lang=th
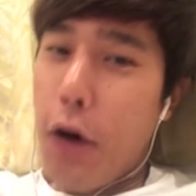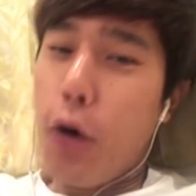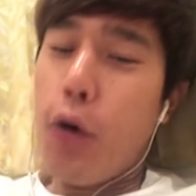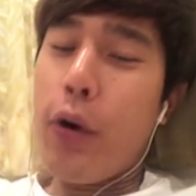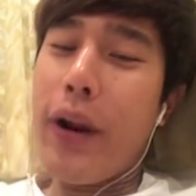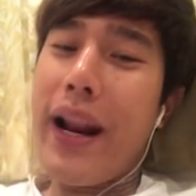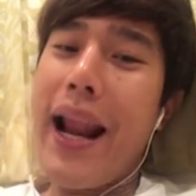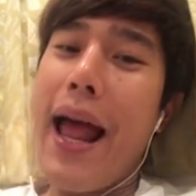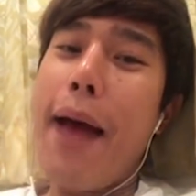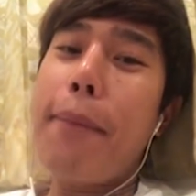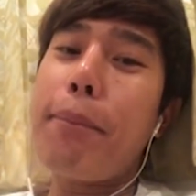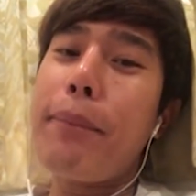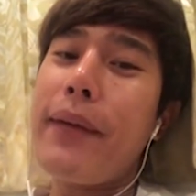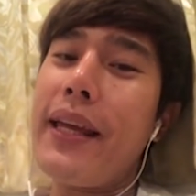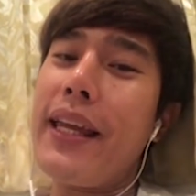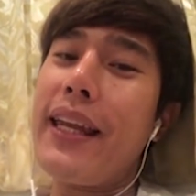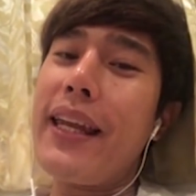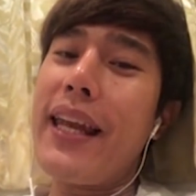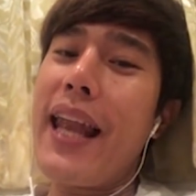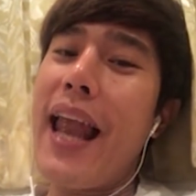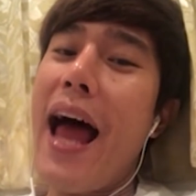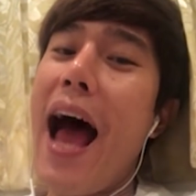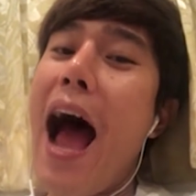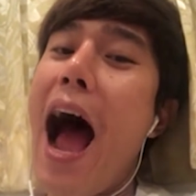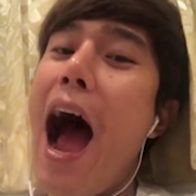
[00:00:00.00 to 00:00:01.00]
แรปอีท
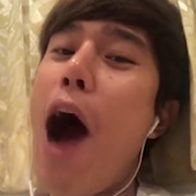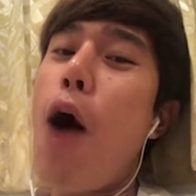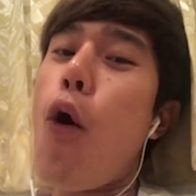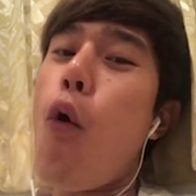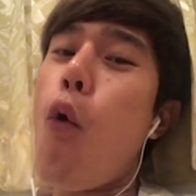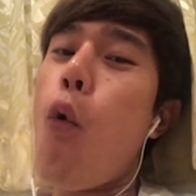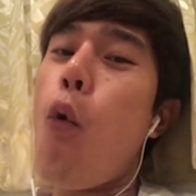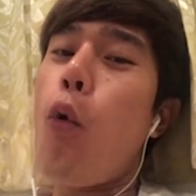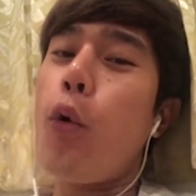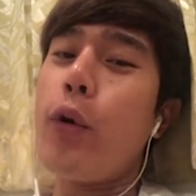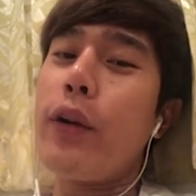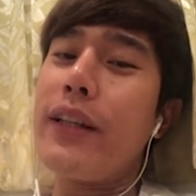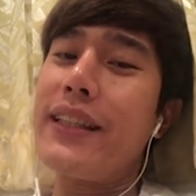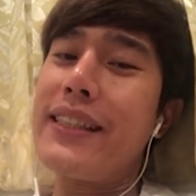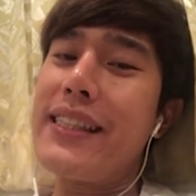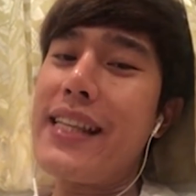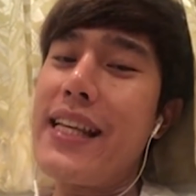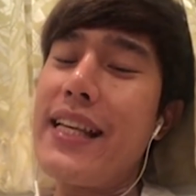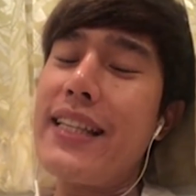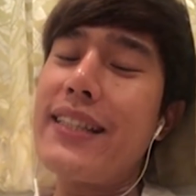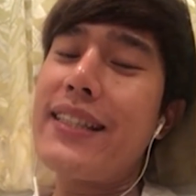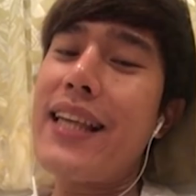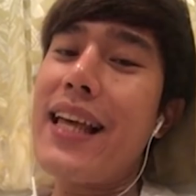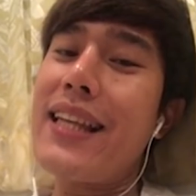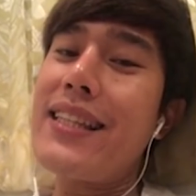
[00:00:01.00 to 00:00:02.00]
นาว
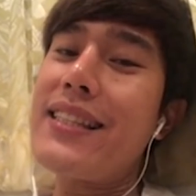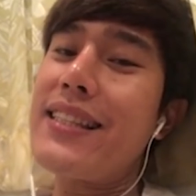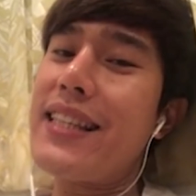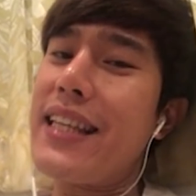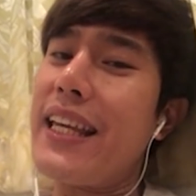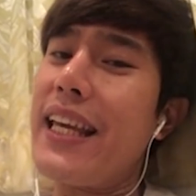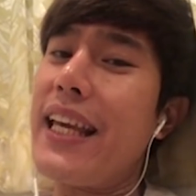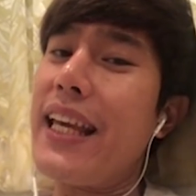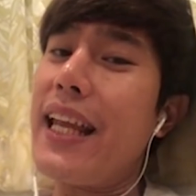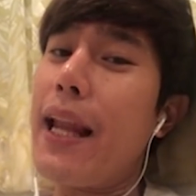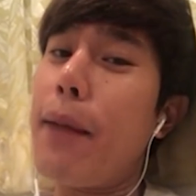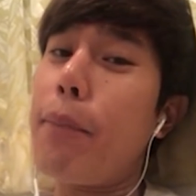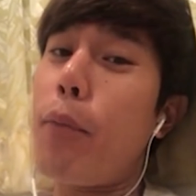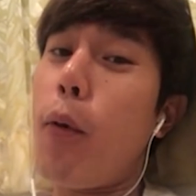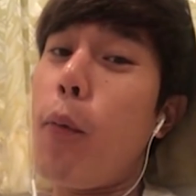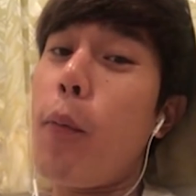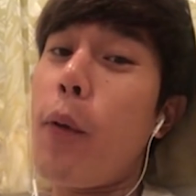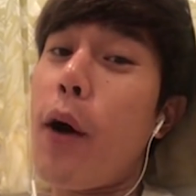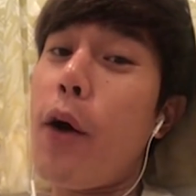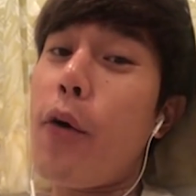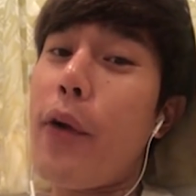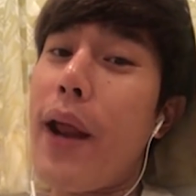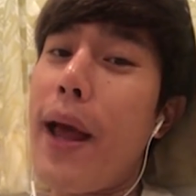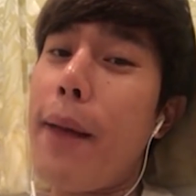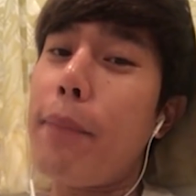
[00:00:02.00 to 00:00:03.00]
ซีซั่นสี่แล้วผม
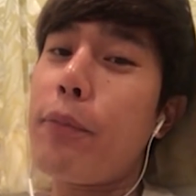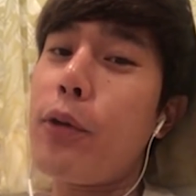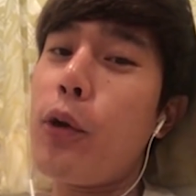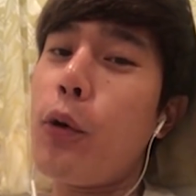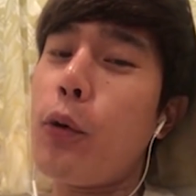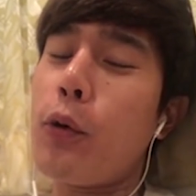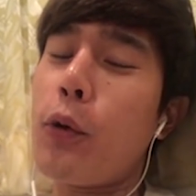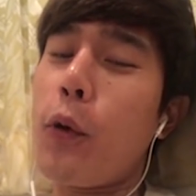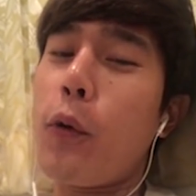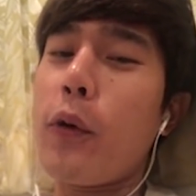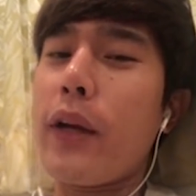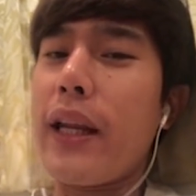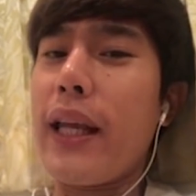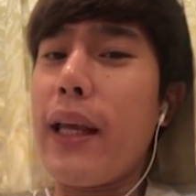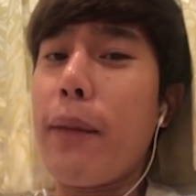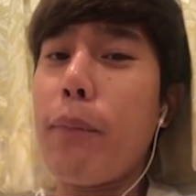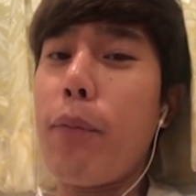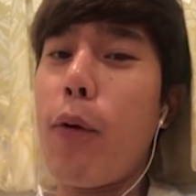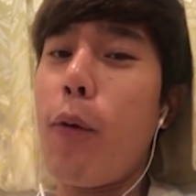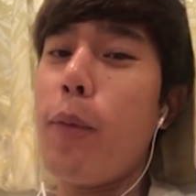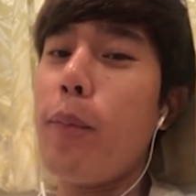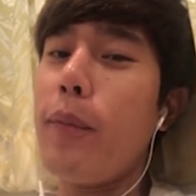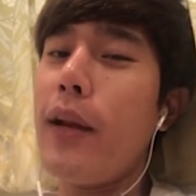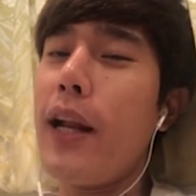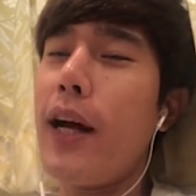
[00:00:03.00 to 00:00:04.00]
ก็แรปอยู่ตรงนี้
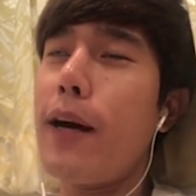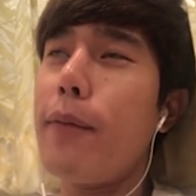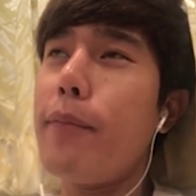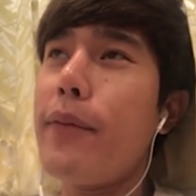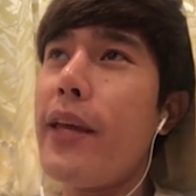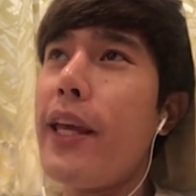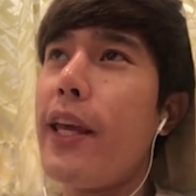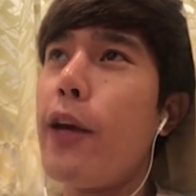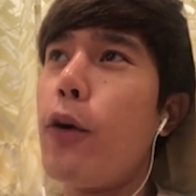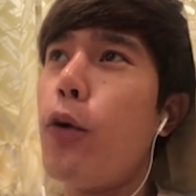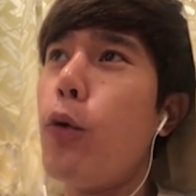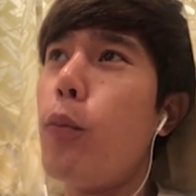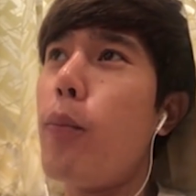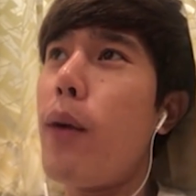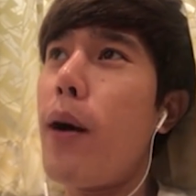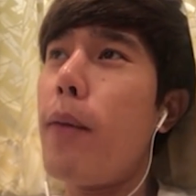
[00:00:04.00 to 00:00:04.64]
ผมเริ่มหิว